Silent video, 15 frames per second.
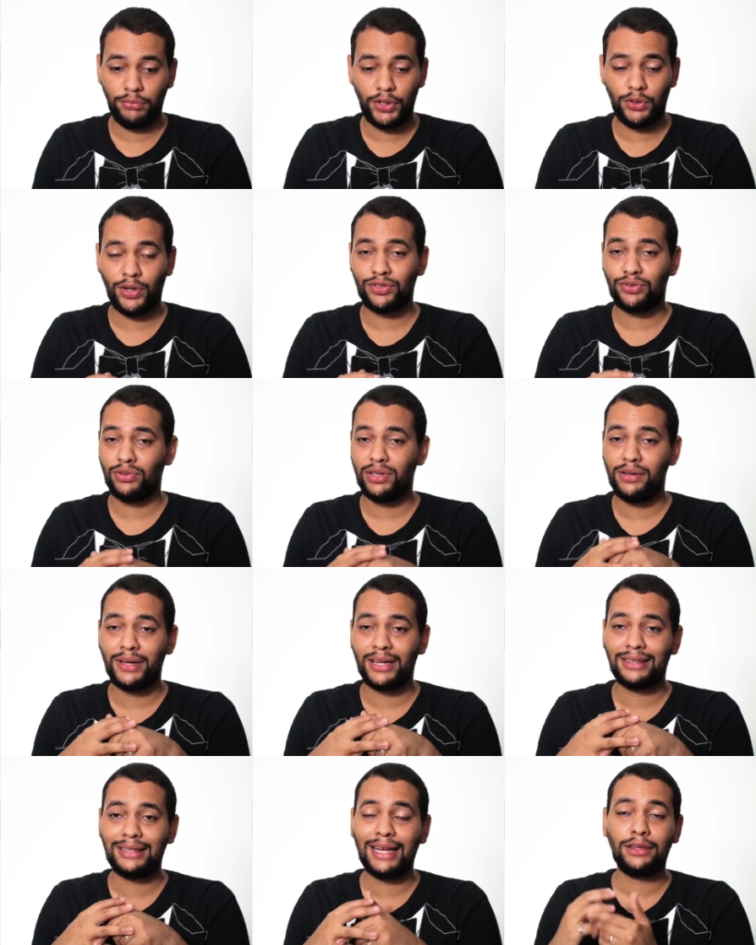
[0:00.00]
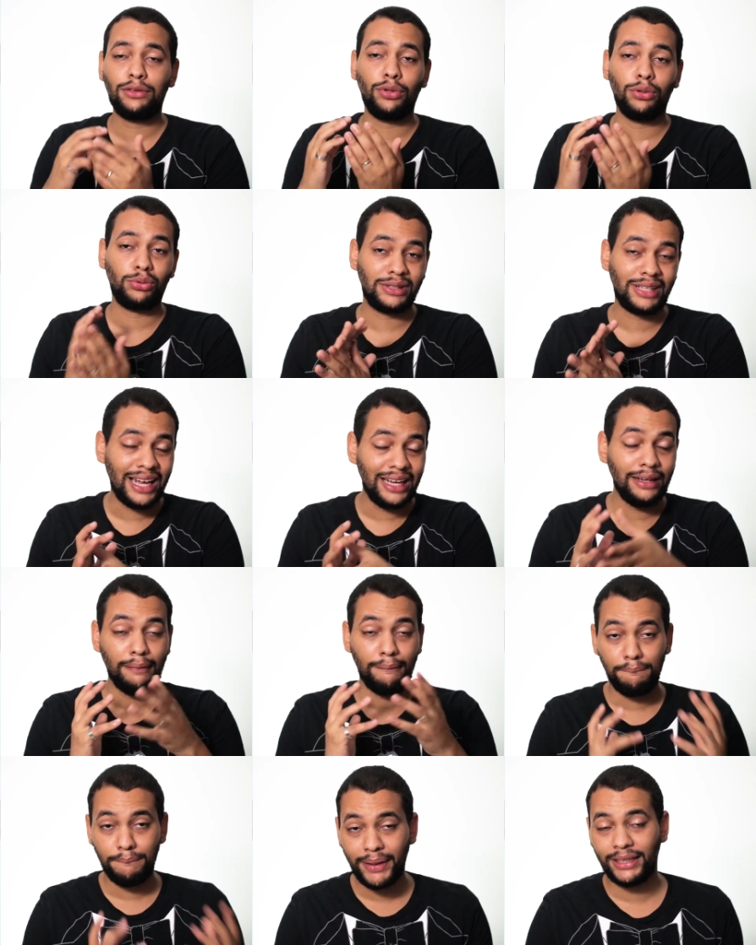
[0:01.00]
bueno, a su libertad
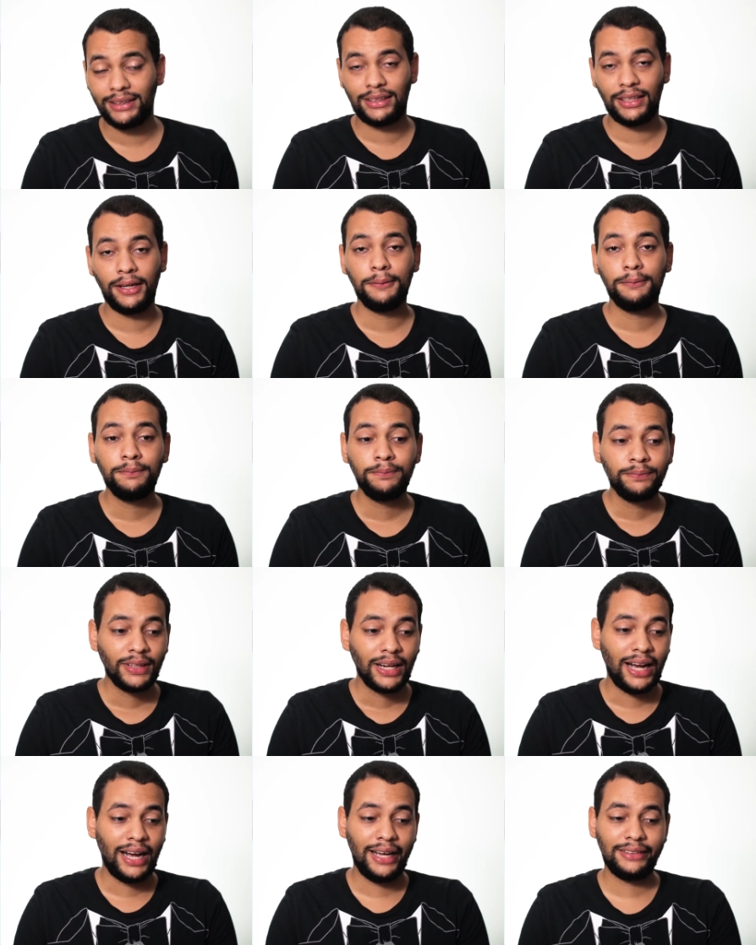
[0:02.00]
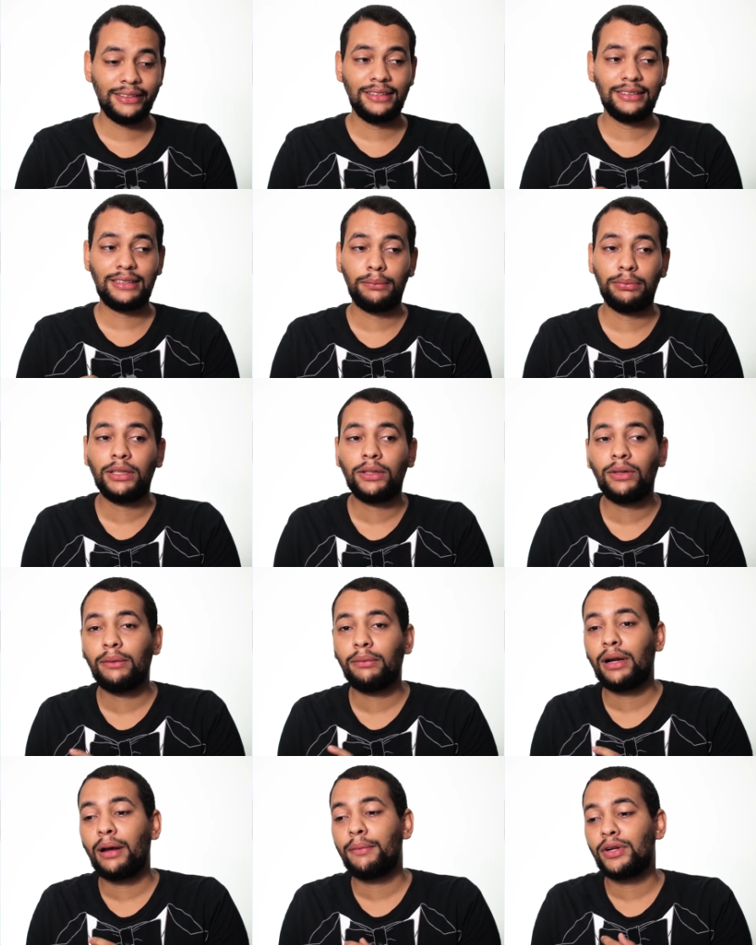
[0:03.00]
totalmente Hacen de esta película
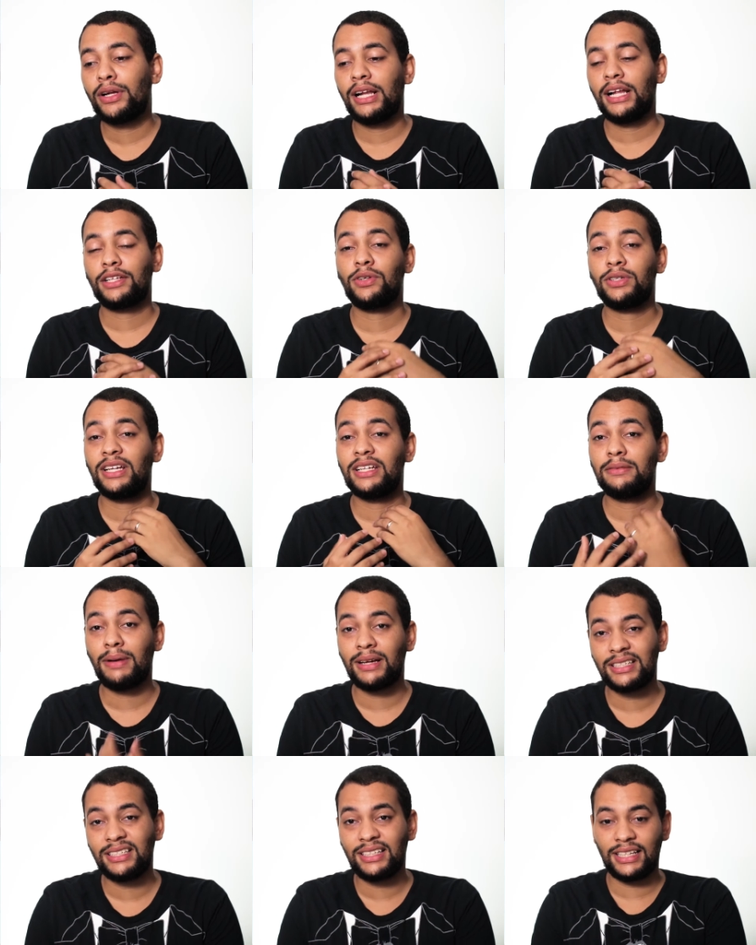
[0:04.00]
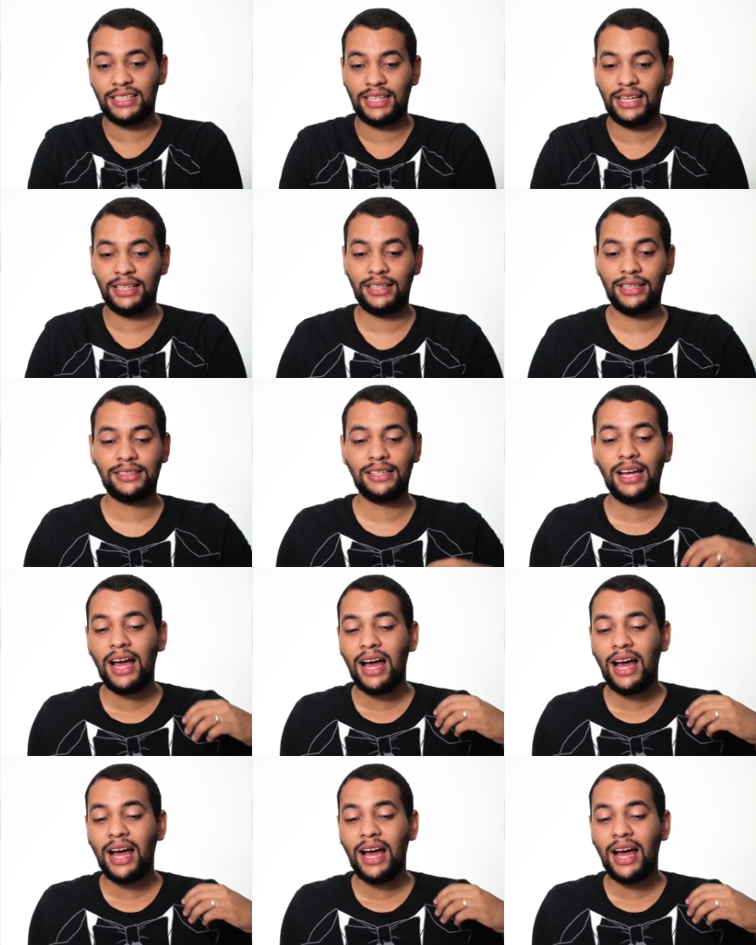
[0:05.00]
para mí una de las cosas más interesantes